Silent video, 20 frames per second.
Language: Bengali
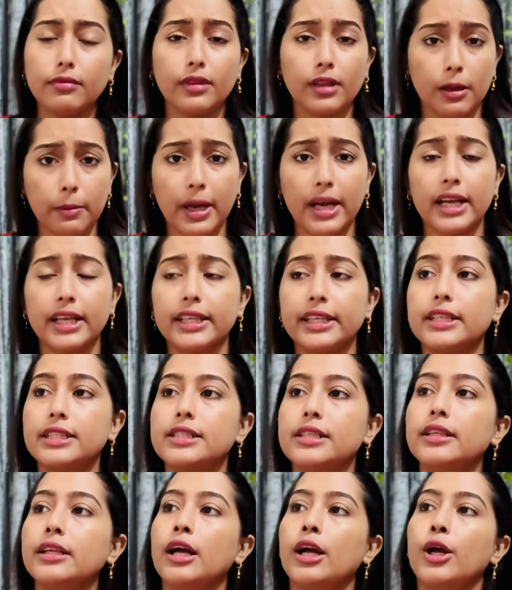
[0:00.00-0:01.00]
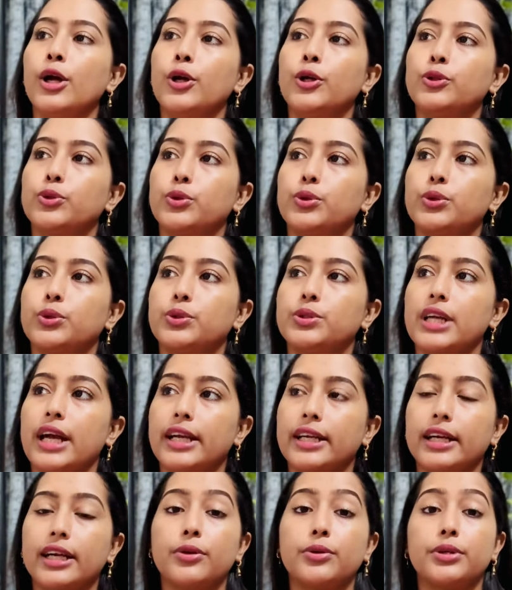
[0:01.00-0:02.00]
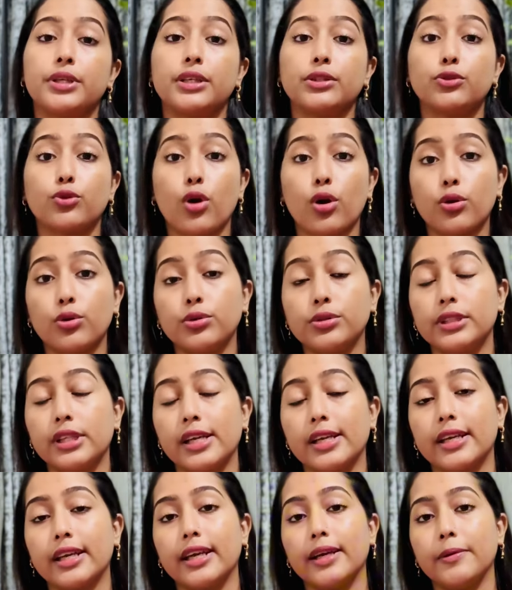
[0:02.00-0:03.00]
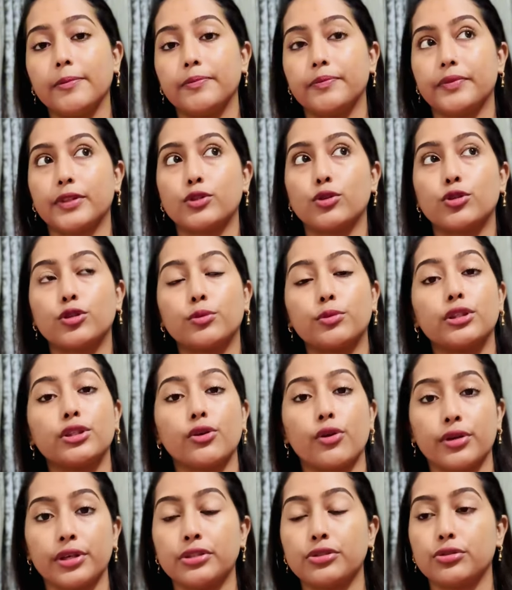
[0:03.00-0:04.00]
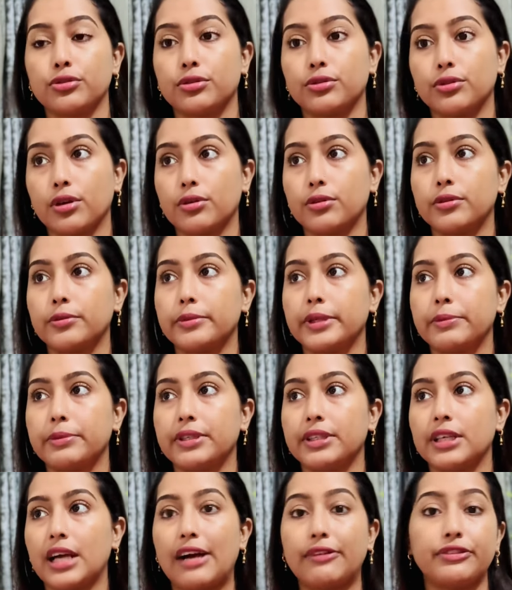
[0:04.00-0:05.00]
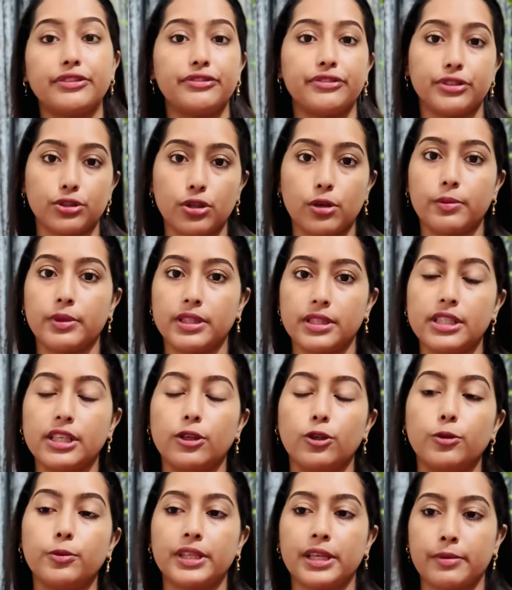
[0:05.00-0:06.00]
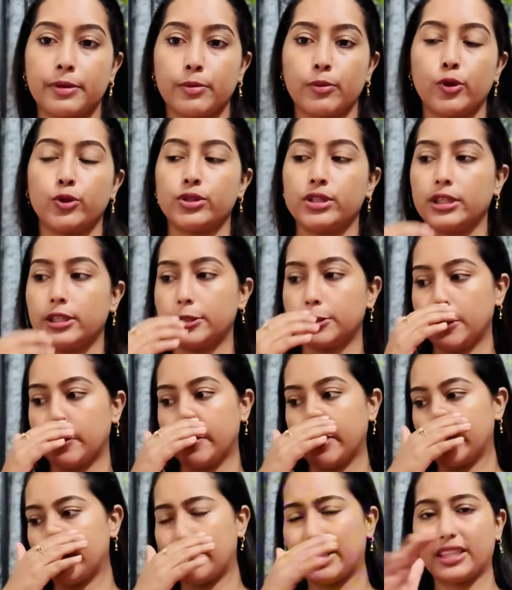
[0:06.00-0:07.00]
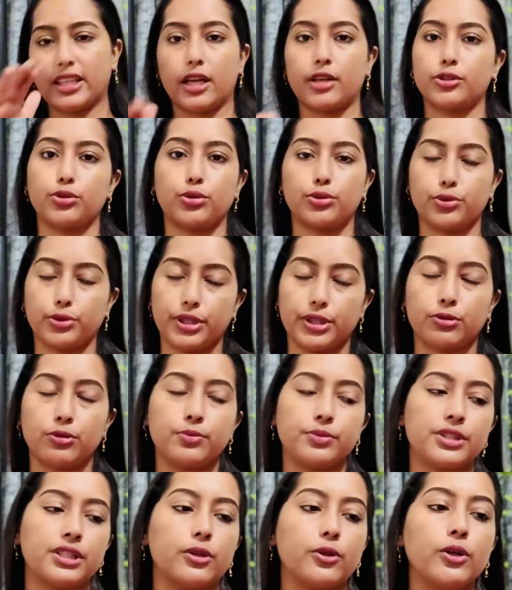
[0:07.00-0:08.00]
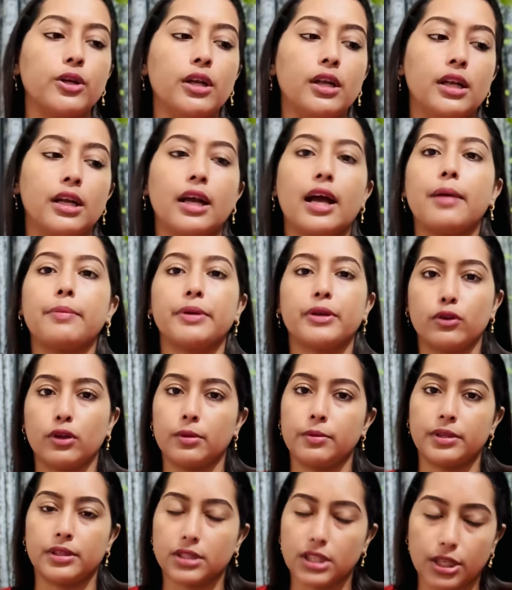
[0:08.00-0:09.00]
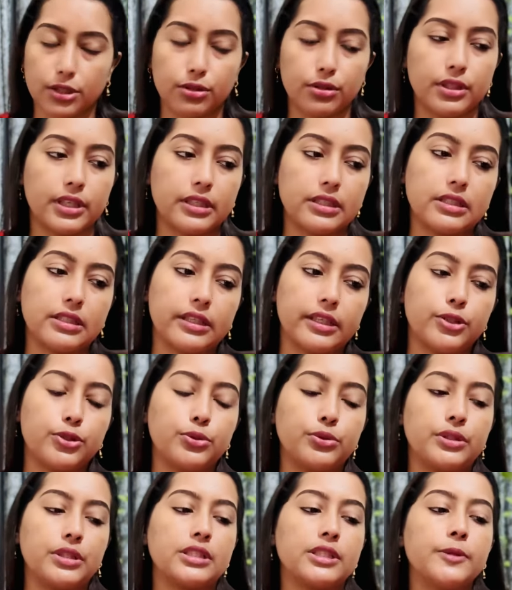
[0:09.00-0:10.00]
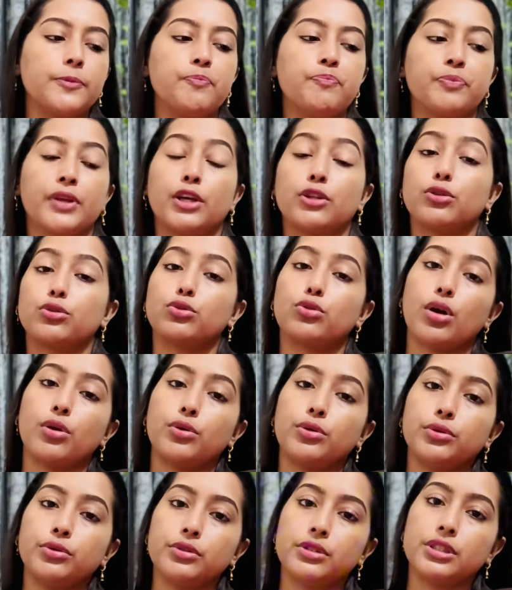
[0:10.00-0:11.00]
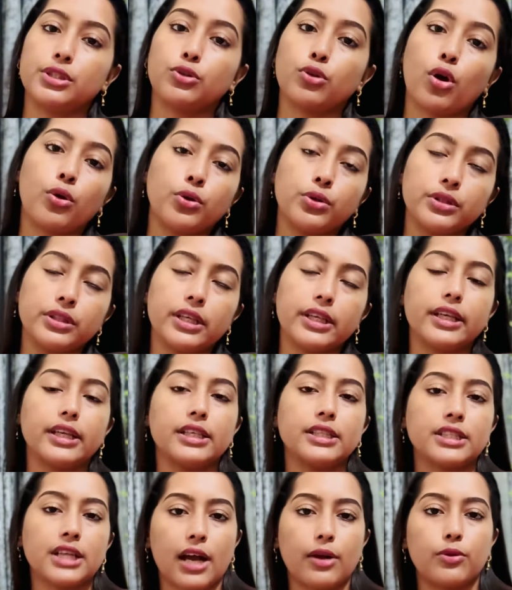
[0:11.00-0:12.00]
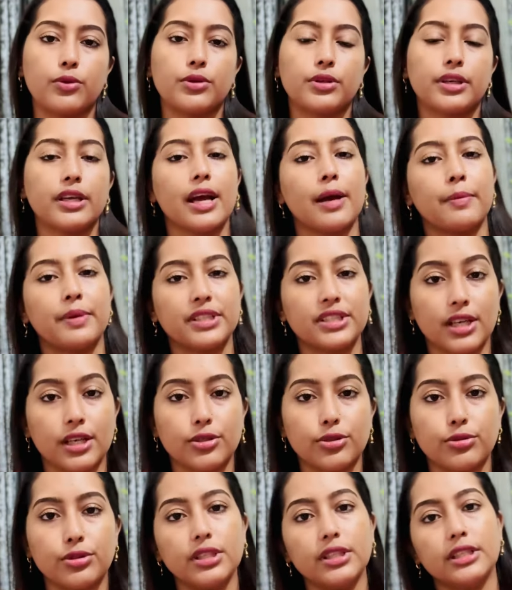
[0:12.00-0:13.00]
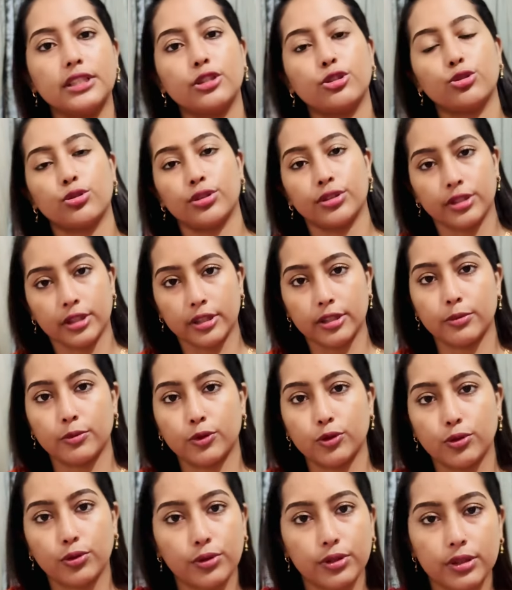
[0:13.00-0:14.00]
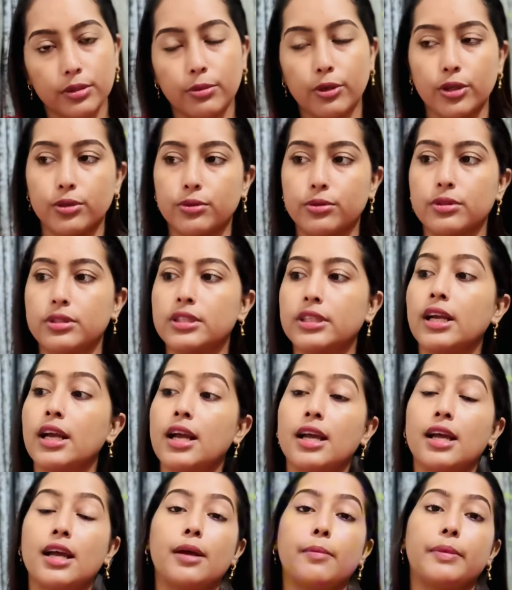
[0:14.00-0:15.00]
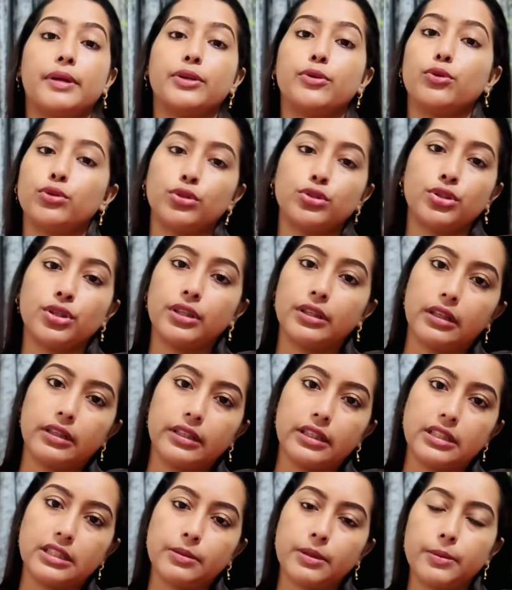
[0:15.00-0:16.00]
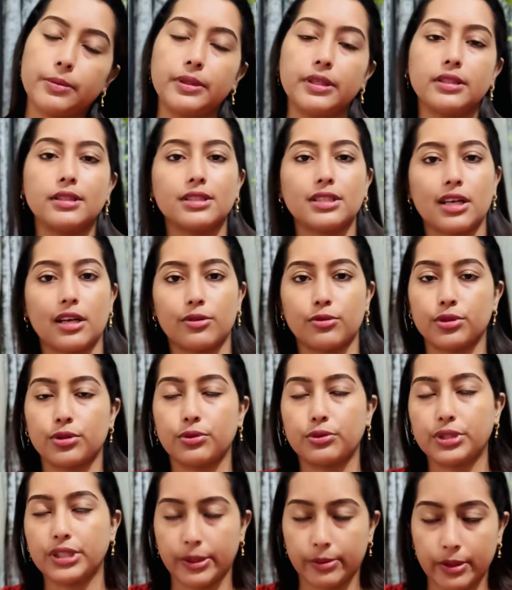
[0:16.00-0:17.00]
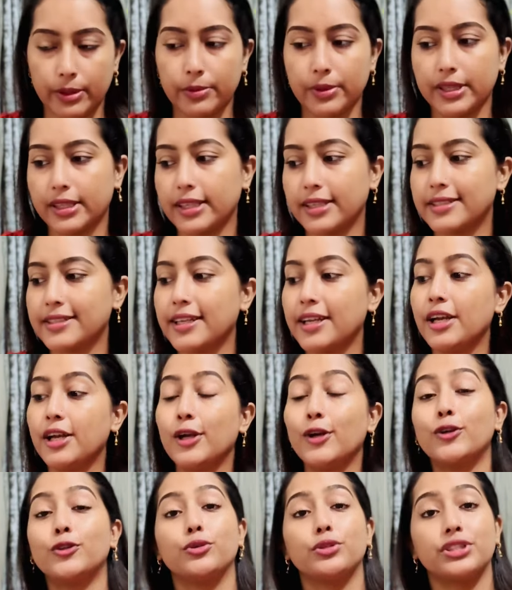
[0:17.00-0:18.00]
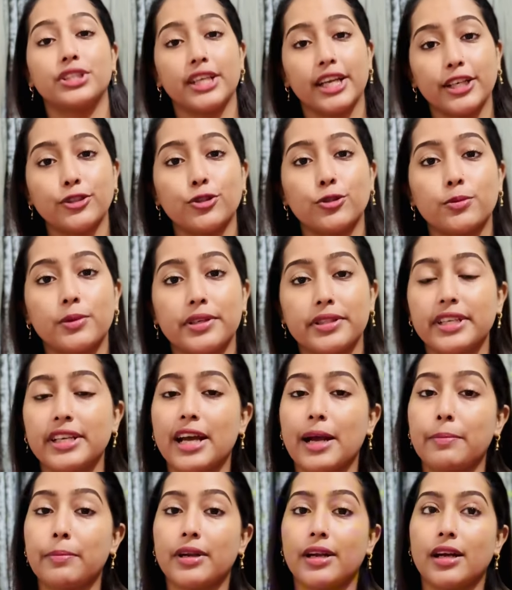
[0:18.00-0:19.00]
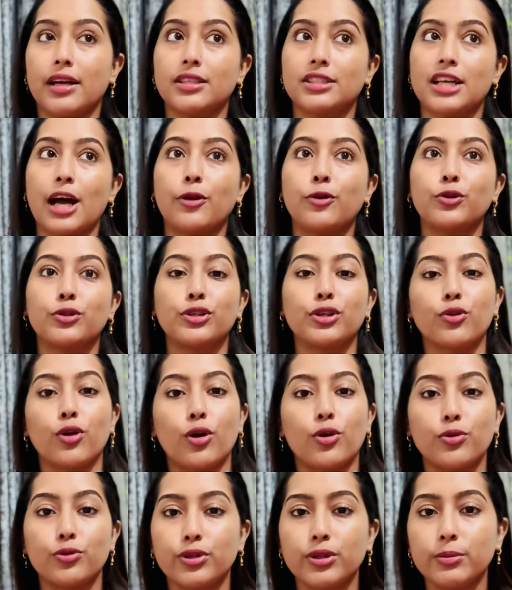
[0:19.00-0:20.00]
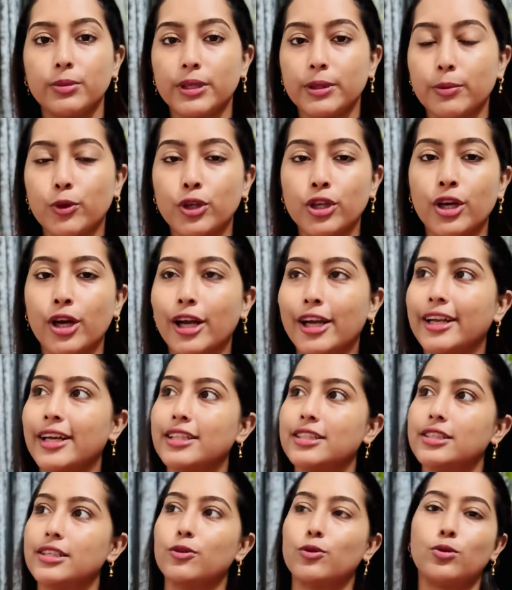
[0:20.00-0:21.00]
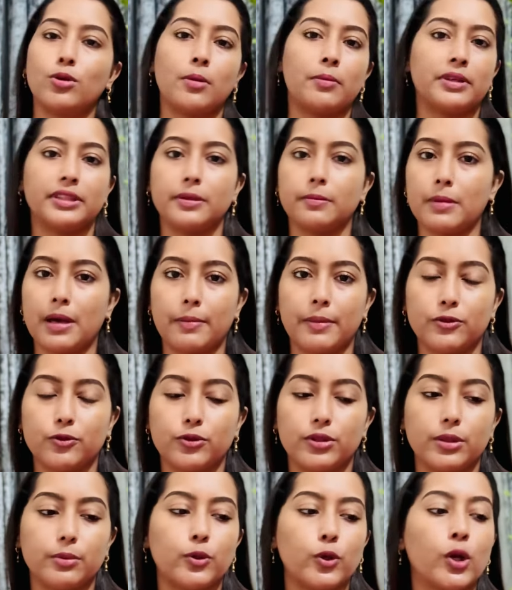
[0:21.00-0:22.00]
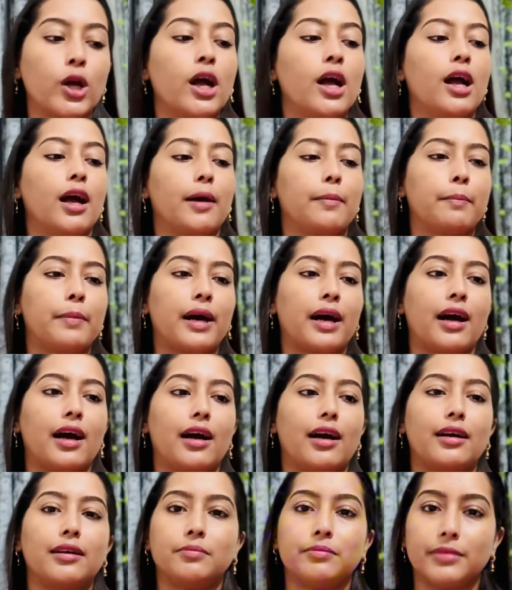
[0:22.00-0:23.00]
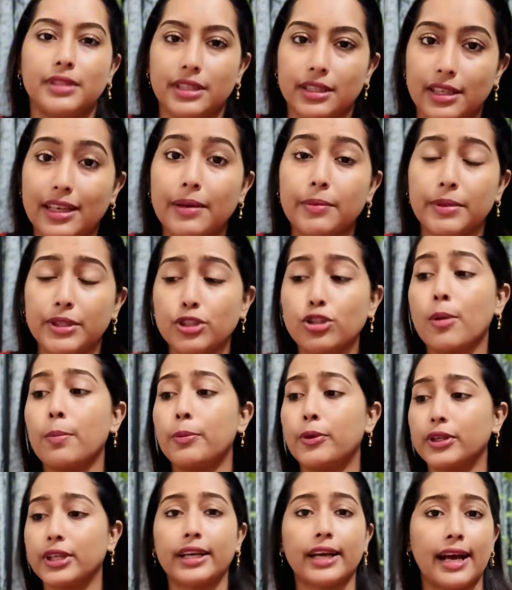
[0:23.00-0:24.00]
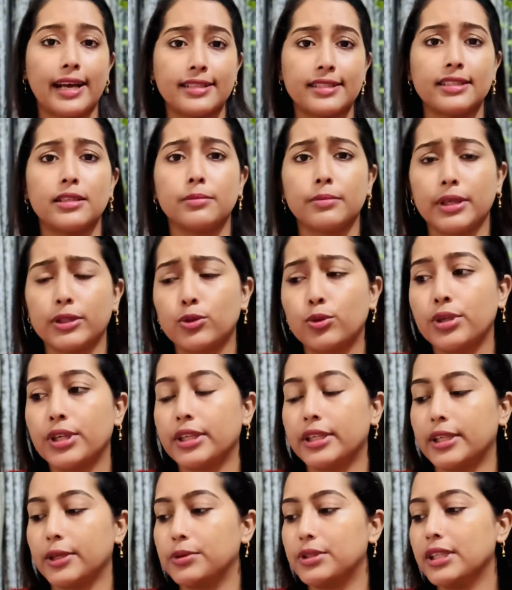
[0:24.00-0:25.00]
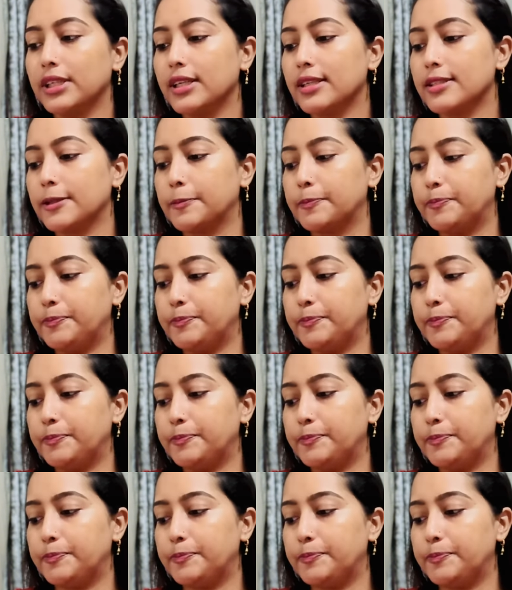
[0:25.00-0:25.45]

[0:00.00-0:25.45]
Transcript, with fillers: মারা গিয়েছেন তো যার কারণে তখন থেকে ছোট বলতে অনেক ছোট তখন মেবি আফিফের সমান ছিল মানে আমার বড় ছেলের সমান বা তার ছোট এরকম ছিল আমি এগুলো আমার শাশুড়ির কাছ থেকেই শুনেছি তো তখন হচ্ছে তখন থেকেই সাগরকে আমার শাশুড়ি নিজের সন্তানের মতো করে বড় করছে মানে অন্য সন্তানদের যেভাবে দেখছে সাগরকেও সেইভাবেই দেখছে তো সেই সুবাদে আমরা সাগরকে কখনোই মানে মনে হয় না যে ও আমাদের মামাতো দেবর বা মানে মানে সম্পর্কে কাজিন বা দূরের কেউ ঠিক আছে